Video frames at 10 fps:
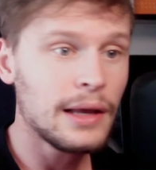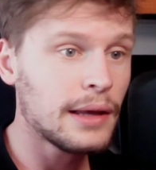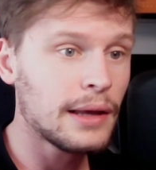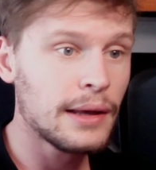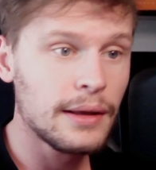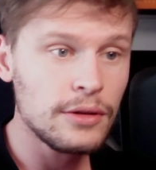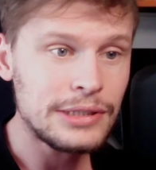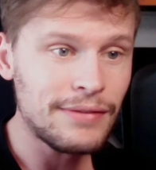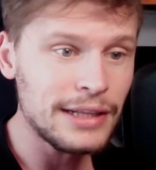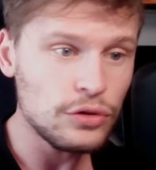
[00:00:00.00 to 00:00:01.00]
Eh, lo
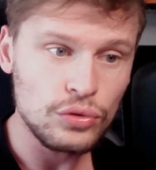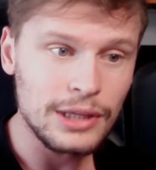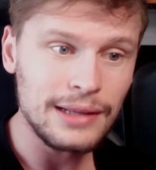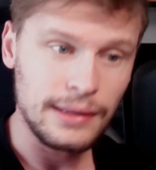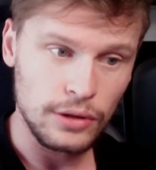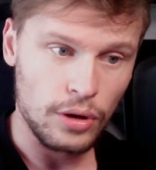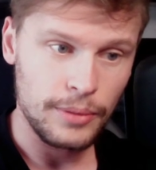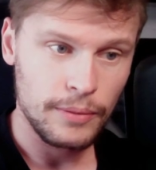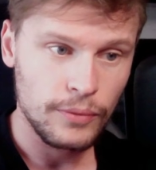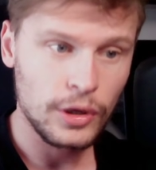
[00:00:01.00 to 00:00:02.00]
stiamo vedendo su tanti
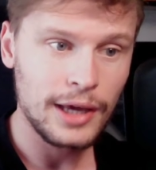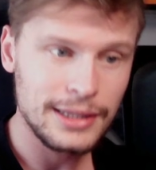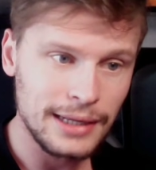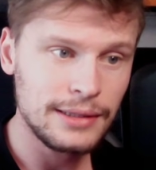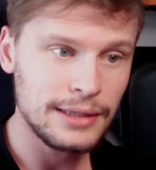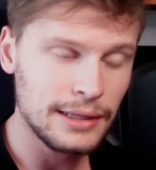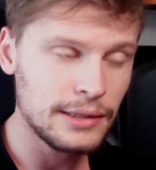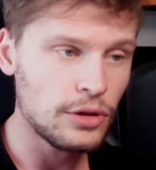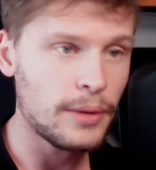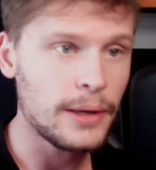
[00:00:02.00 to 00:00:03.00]
nomi, ok? Tanti,
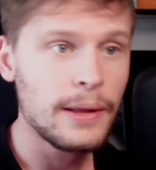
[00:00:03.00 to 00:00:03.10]
tanti nomi.